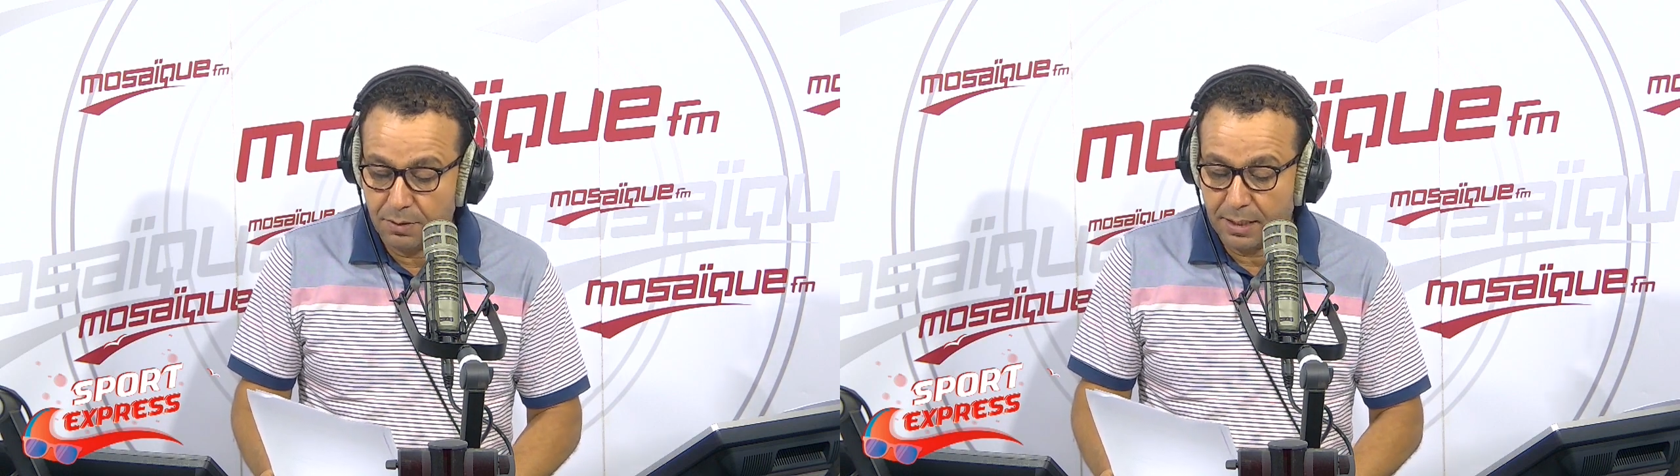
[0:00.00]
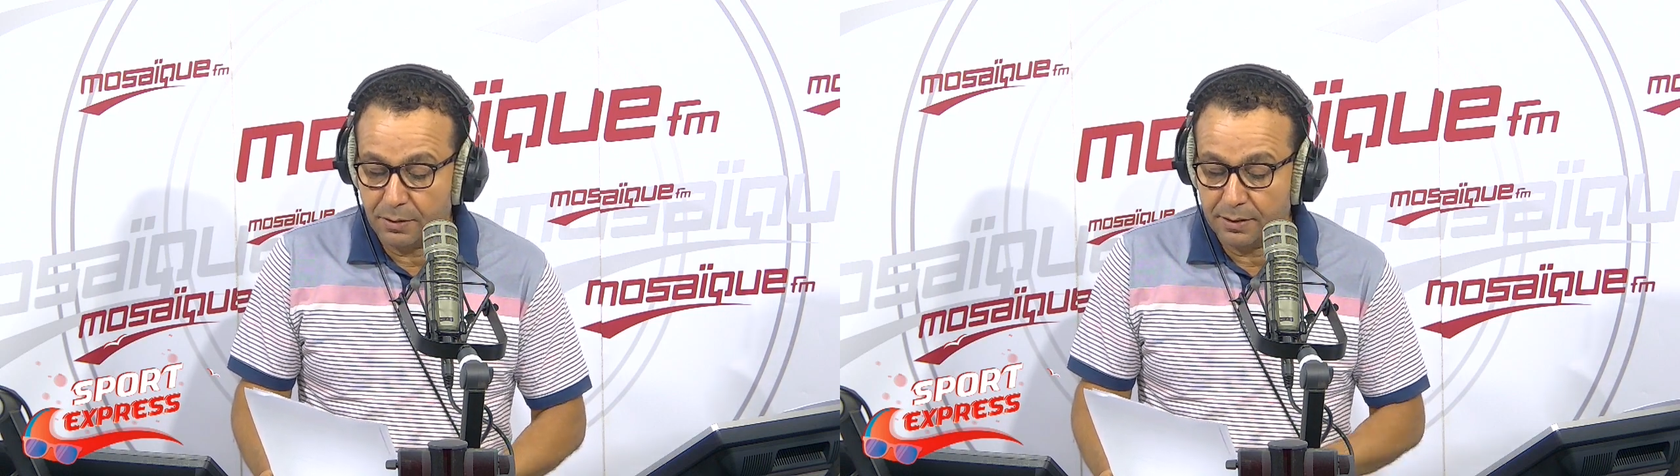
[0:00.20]

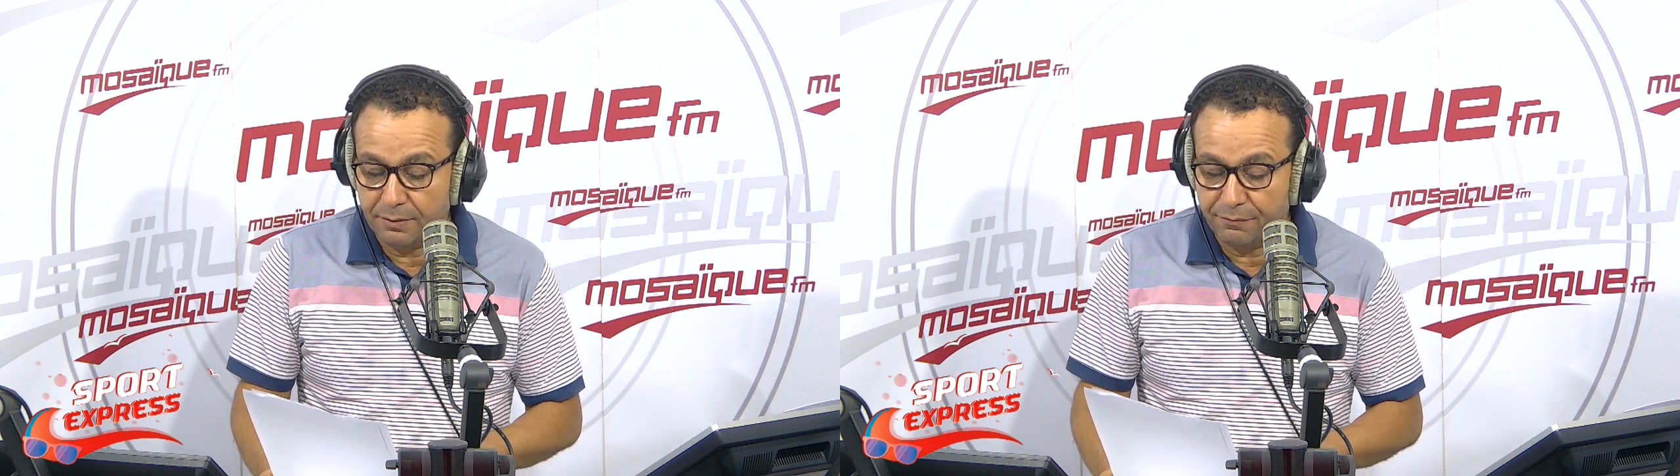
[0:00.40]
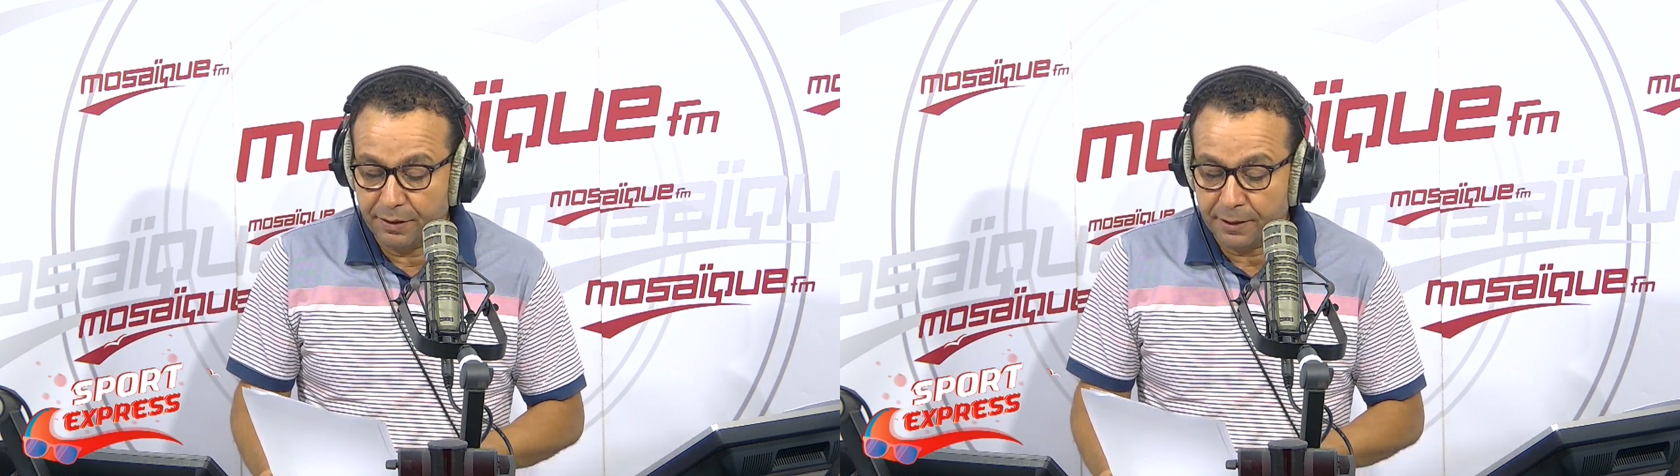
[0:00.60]
السابق النادي
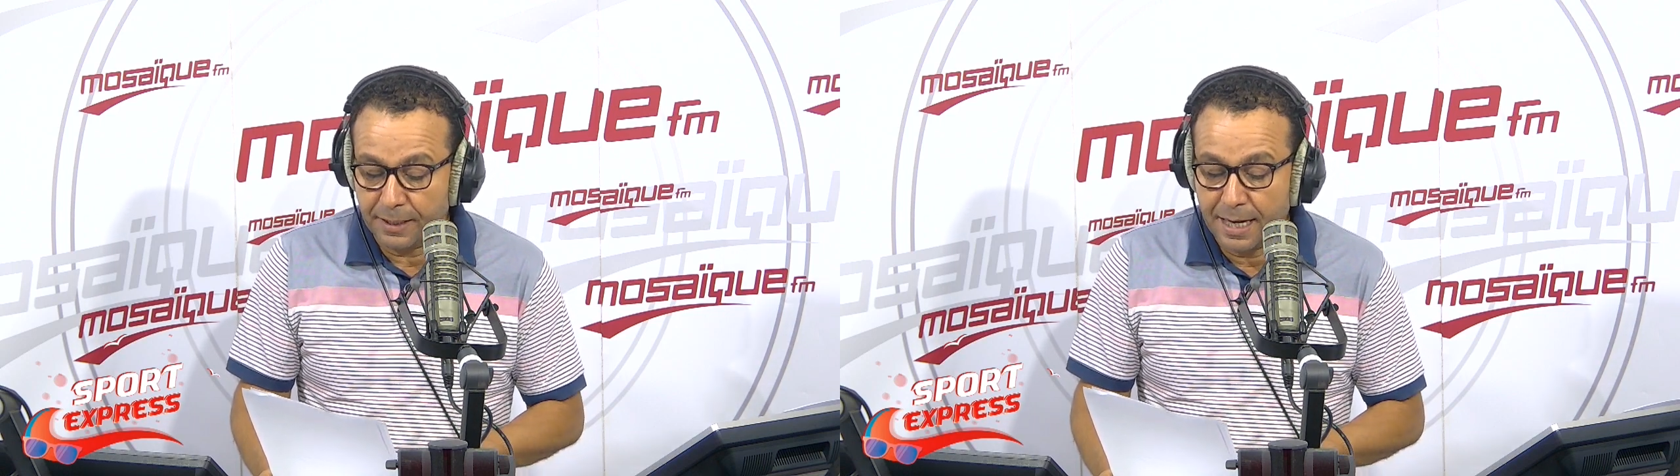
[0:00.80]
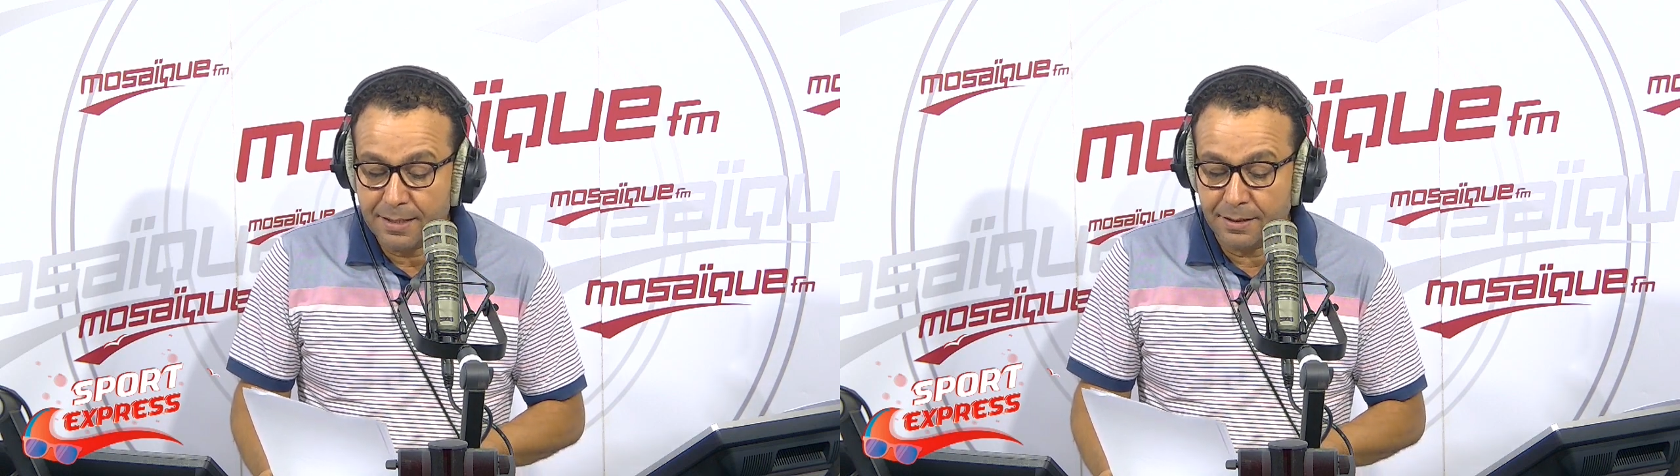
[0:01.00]
الافريقي
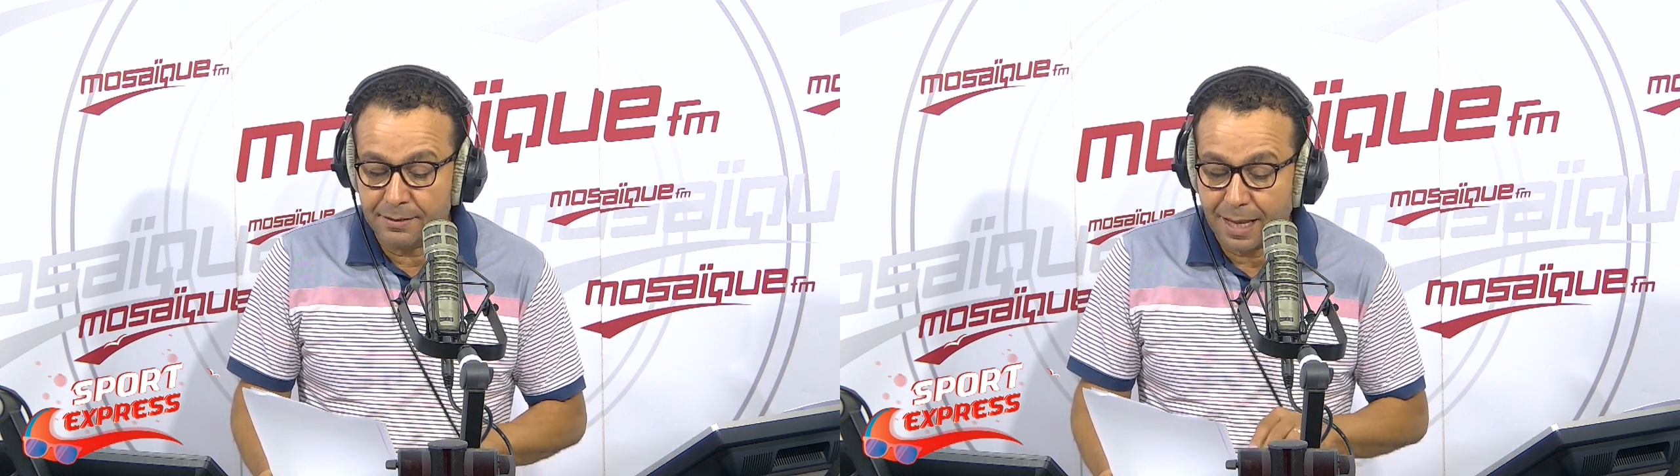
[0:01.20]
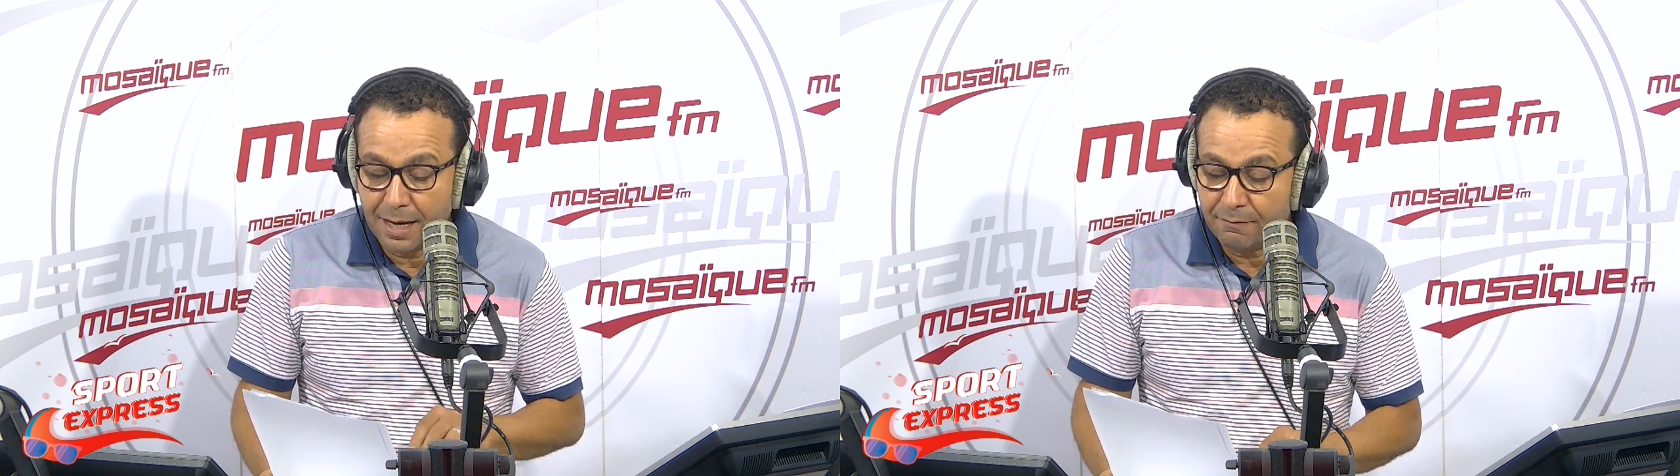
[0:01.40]
ايضا
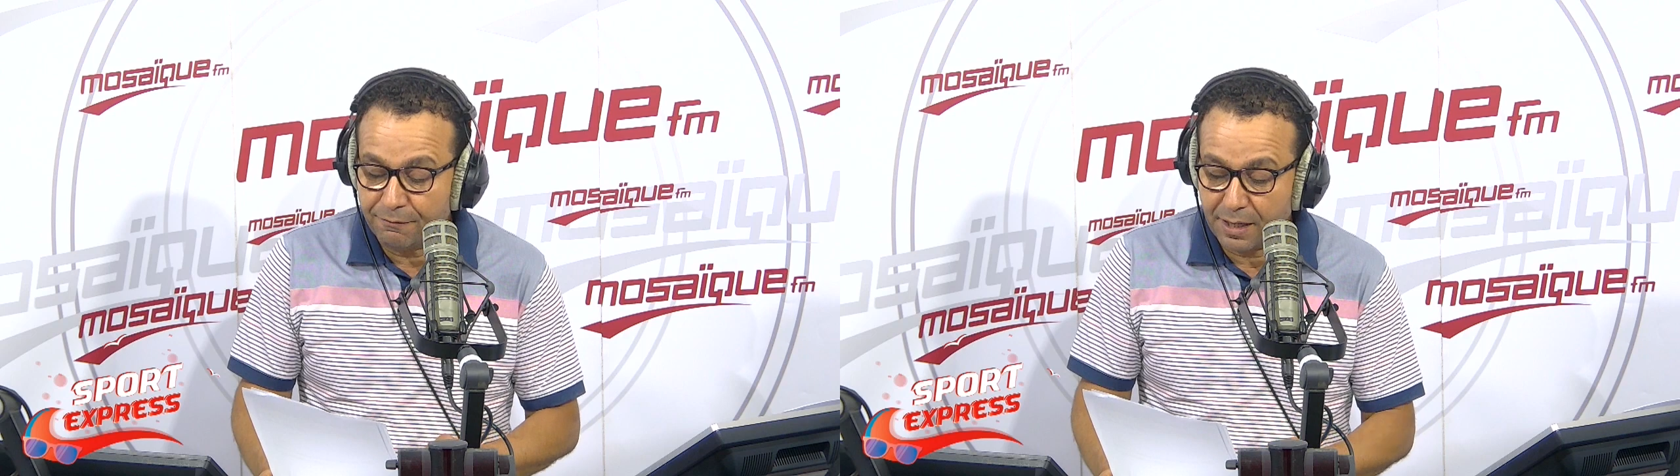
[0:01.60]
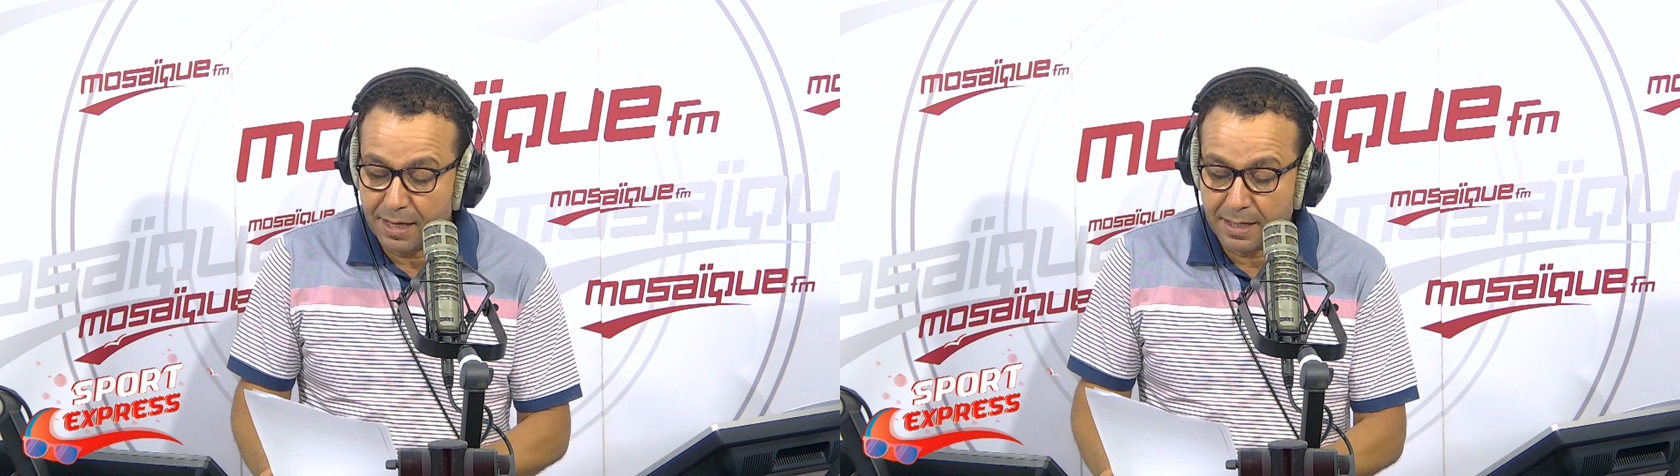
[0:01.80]
طعن في
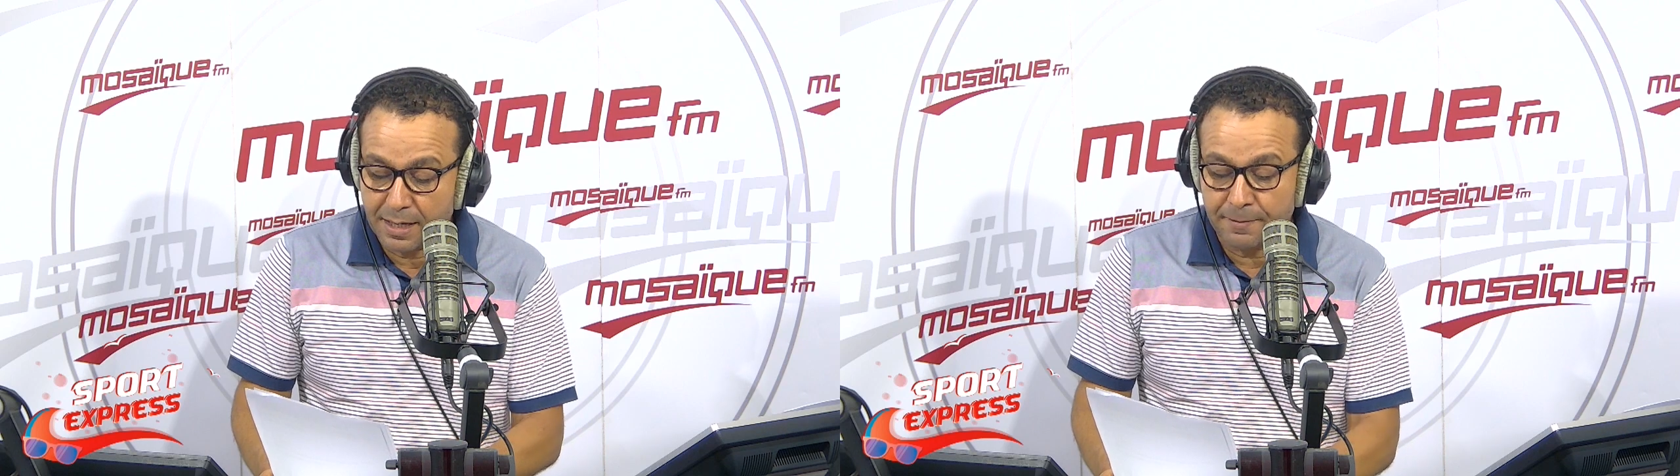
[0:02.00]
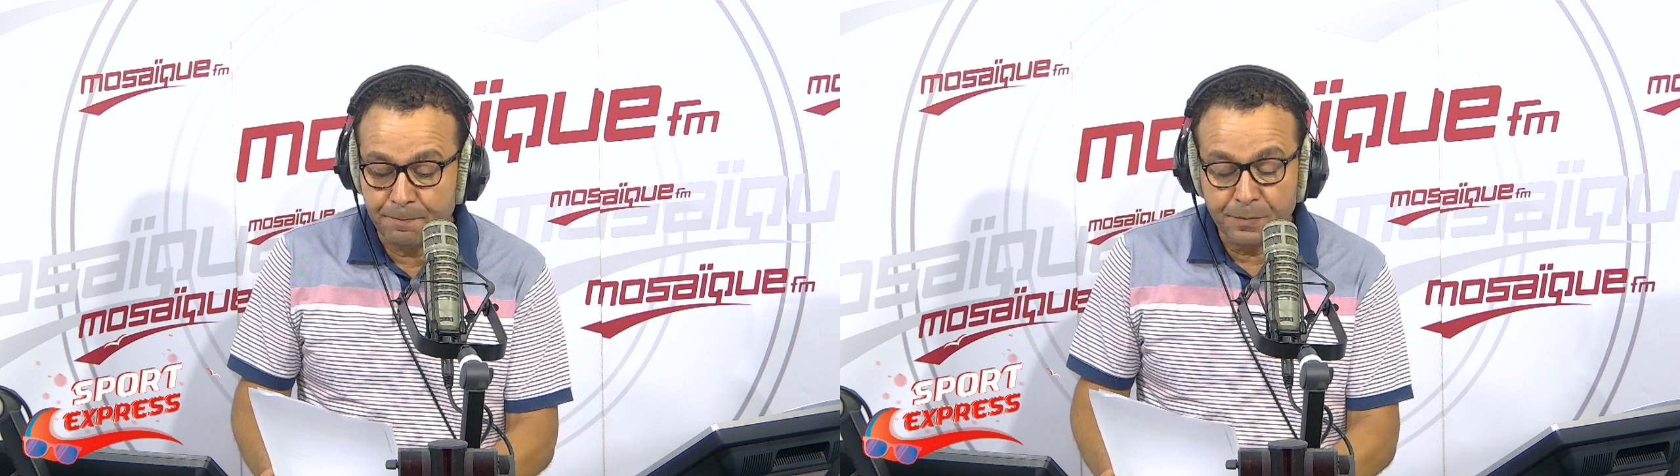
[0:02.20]
قرار